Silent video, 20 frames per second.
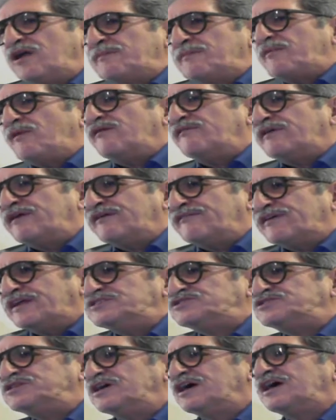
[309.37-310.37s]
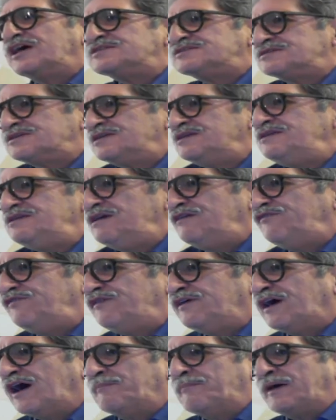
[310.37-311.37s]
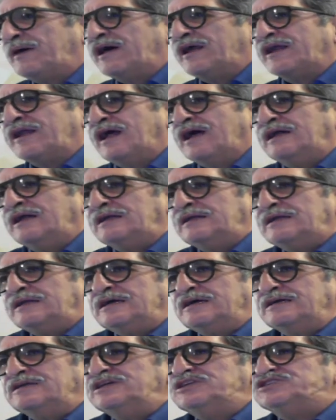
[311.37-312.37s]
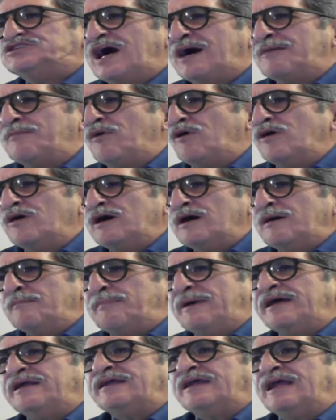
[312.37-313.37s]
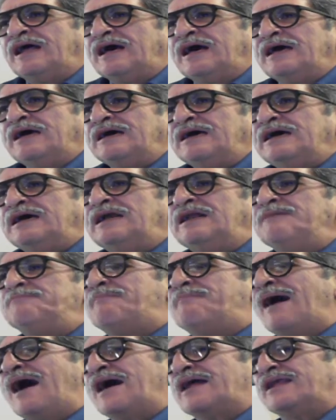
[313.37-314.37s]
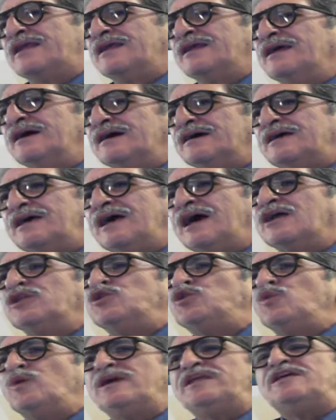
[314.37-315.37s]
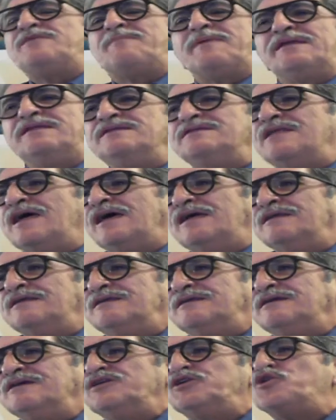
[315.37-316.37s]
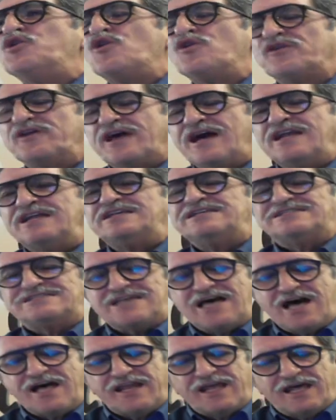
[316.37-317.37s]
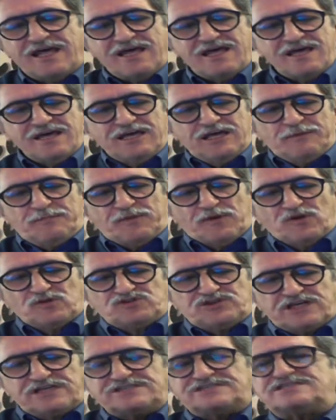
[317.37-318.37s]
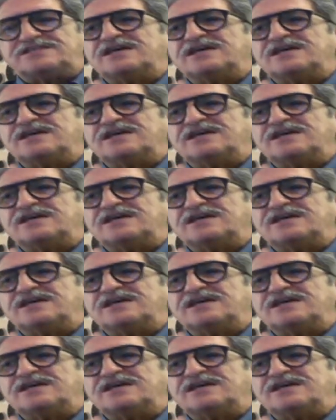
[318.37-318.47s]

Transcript: povere, Francesca, che significa per, diciamo, per il bar che ha due dipendenti, riorganizzare i processi